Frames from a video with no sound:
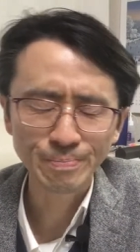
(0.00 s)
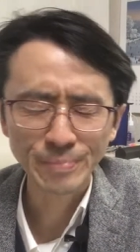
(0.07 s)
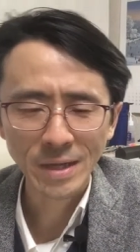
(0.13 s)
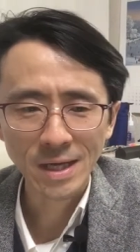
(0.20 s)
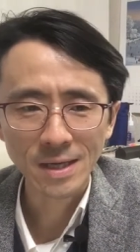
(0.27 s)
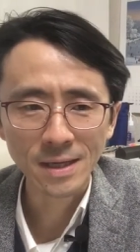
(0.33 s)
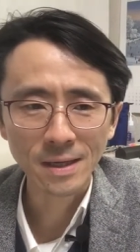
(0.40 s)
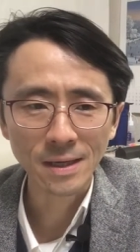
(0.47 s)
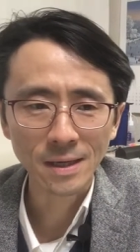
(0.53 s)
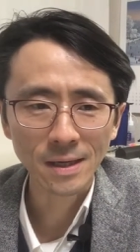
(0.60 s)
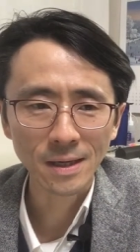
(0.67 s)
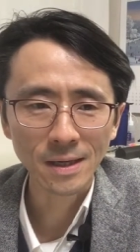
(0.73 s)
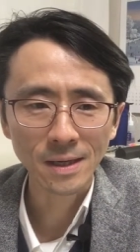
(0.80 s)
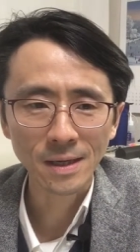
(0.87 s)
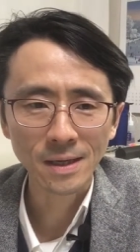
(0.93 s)

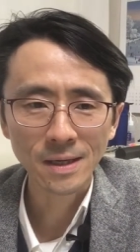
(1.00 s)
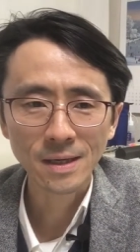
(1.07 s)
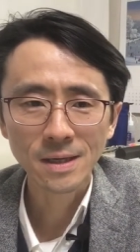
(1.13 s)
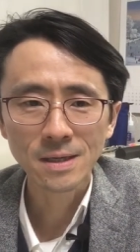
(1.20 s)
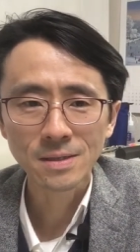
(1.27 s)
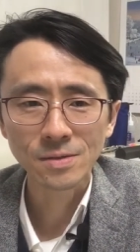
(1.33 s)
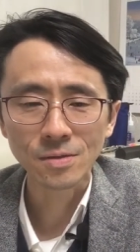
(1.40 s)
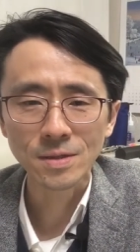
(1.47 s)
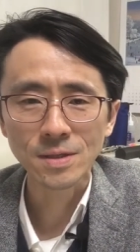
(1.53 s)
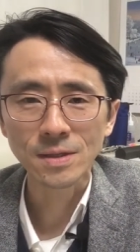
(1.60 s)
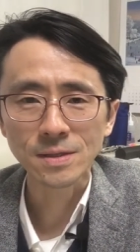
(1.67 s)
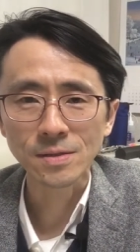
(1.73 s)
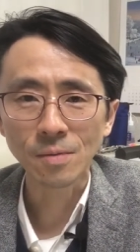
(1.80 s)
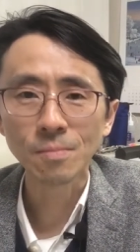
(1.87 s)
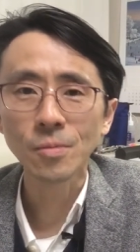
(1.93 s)
えー、少し
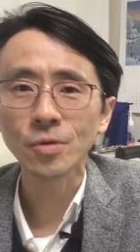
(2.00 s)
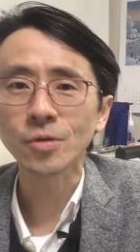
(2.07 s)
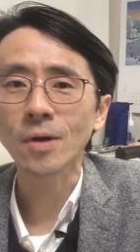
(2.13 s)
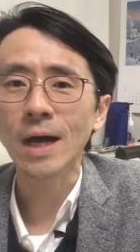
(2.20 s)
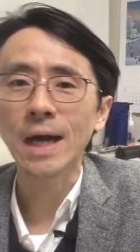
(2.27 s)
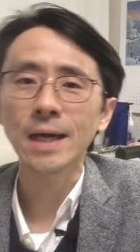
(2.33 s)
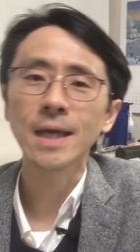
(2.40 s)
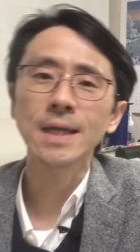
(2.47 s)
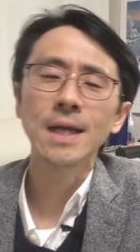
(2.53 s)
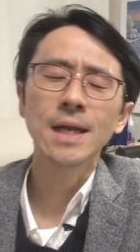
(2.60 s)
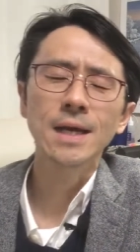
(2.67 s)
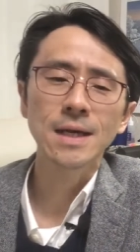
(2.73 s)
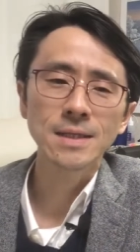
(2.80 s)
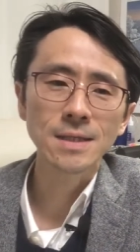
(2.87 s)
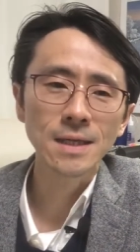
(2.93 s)
損耗とか経年
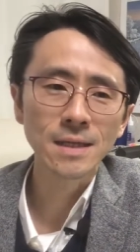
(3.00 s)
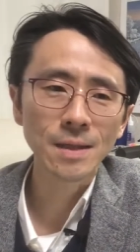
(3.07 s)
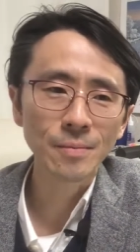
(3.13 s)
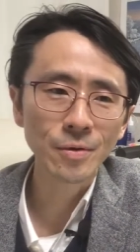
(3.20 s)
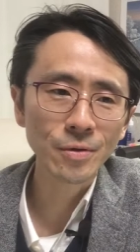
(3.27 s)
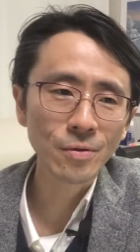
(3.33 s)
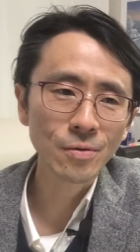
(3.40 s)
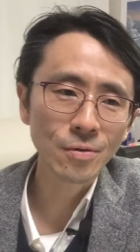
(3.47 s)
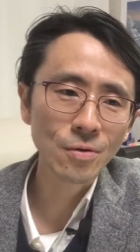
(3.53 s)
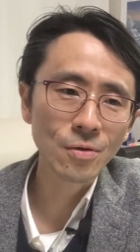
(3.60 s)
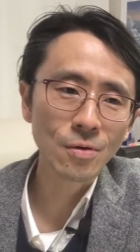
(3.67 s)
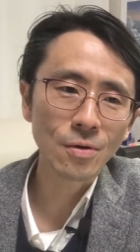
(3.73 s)
劣化してったものを、